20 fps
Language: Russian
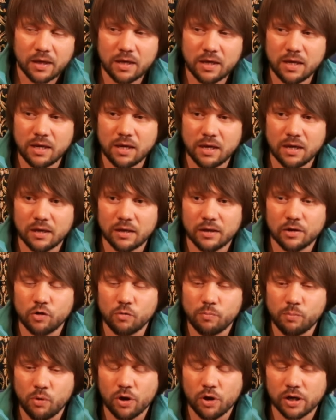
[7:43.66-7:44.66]
И
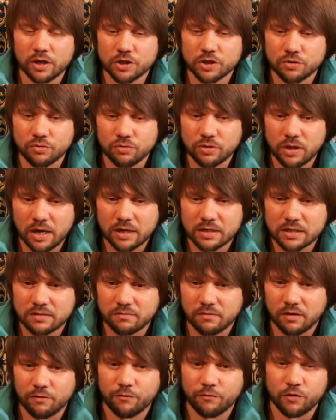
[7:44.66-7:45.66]
любое
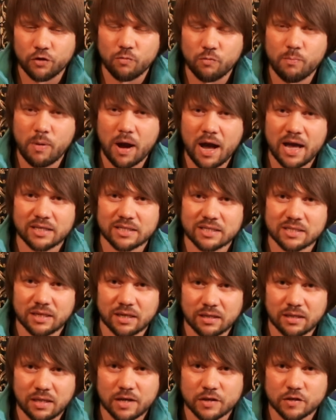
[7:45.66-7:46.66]
государство, в любая
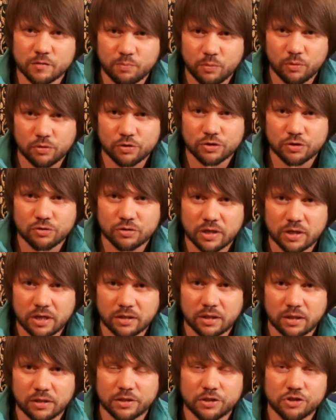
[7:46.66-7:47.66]
страна использует
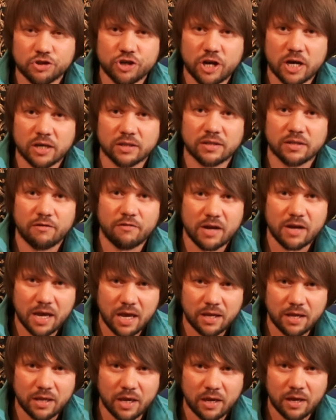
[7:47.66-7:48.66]
этот рычаг
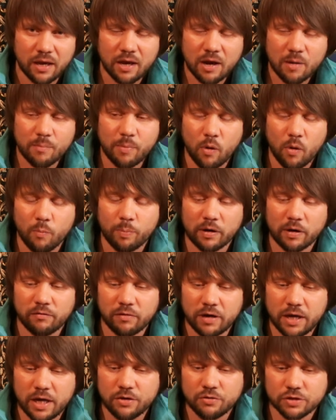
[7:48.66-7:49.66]
давления по
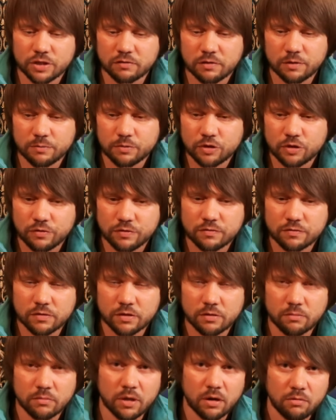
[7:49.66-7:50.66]
управлению своим
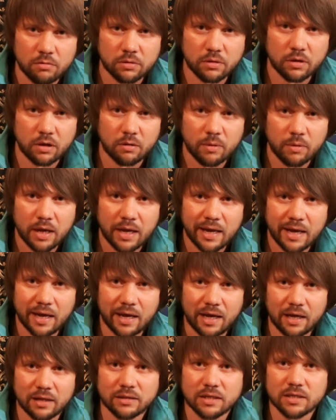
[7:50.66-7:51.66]
собственным народом.
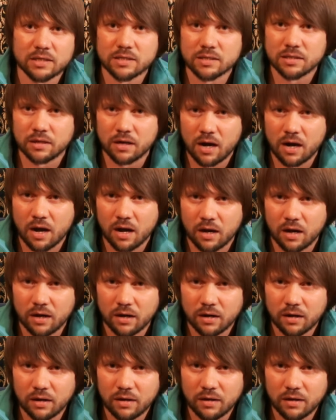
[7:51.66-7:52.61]
Это страх.